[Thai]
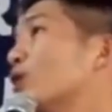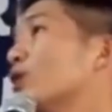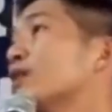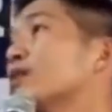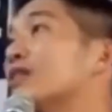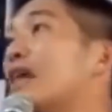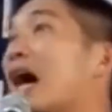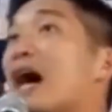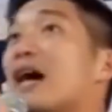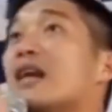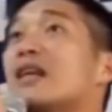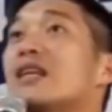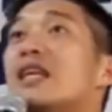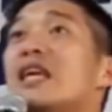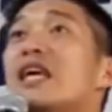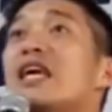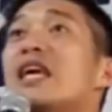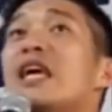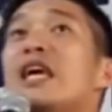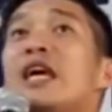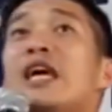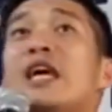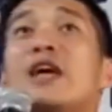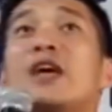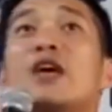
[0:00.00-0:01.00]
อย่าง
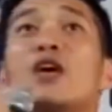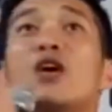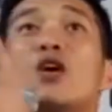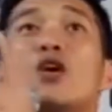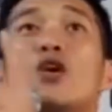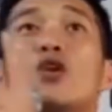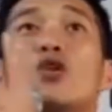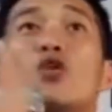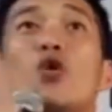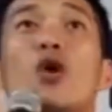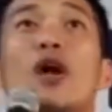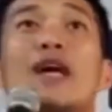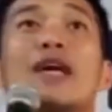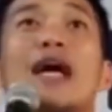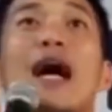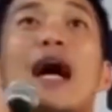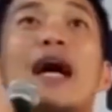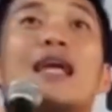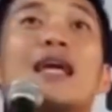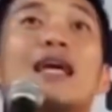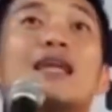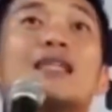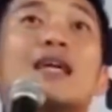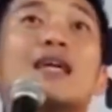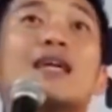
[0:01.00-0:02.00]
นี้หน่วยงา
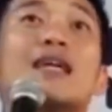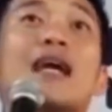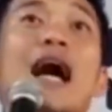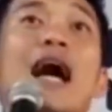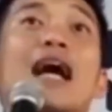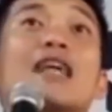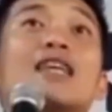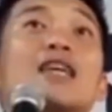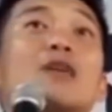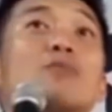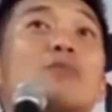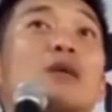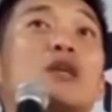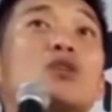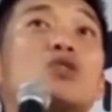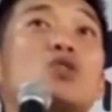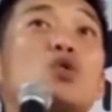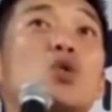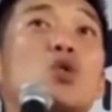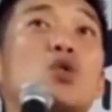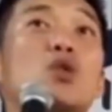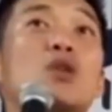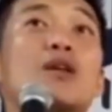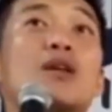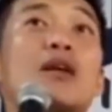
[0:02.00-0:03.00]
นราชการที่มี
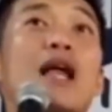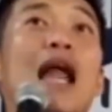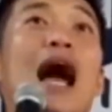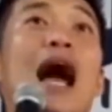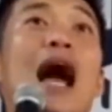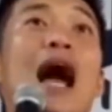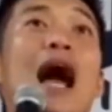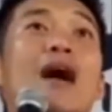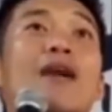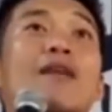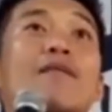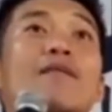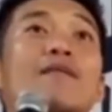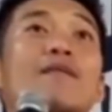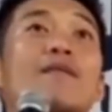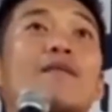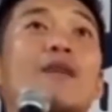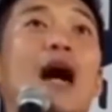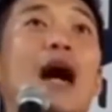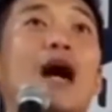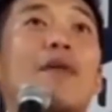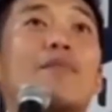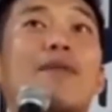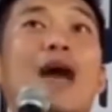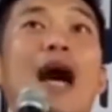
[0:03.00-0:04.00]
ศูนย์กลาง
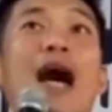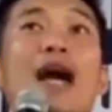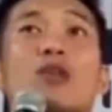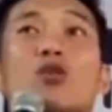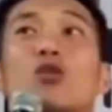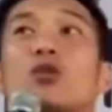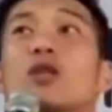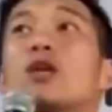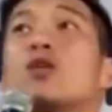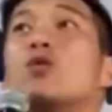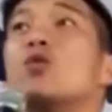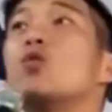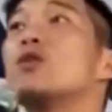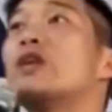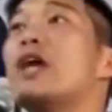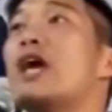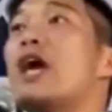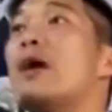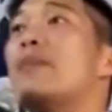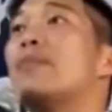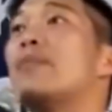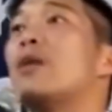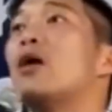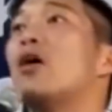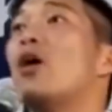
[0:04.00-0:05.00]
อำนาจอยู่ที่กรุงเท
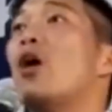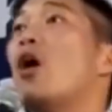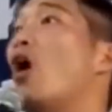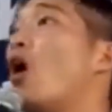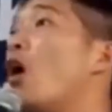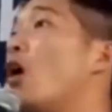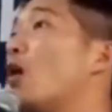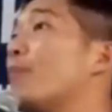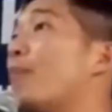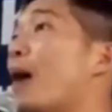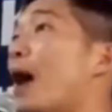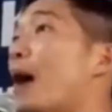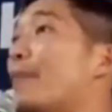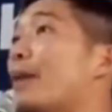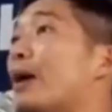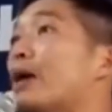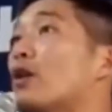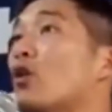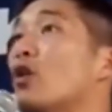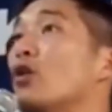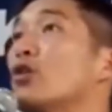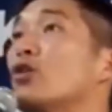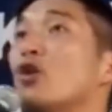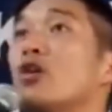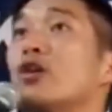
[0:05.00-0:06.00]
พออกแบบให้
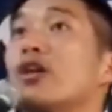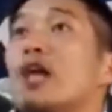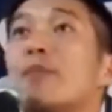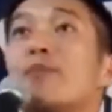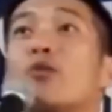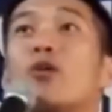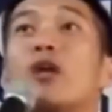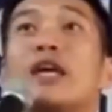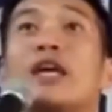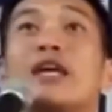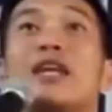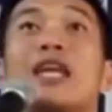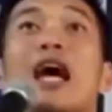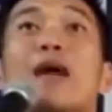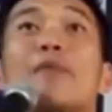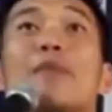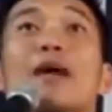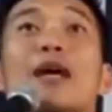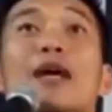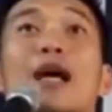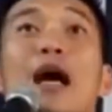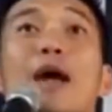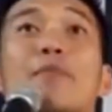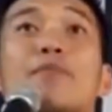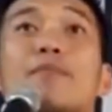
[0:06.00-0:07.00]
คนนนทบุรีได้ไหม
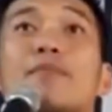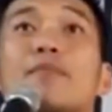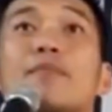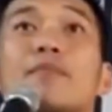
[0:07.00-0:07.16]
ครับ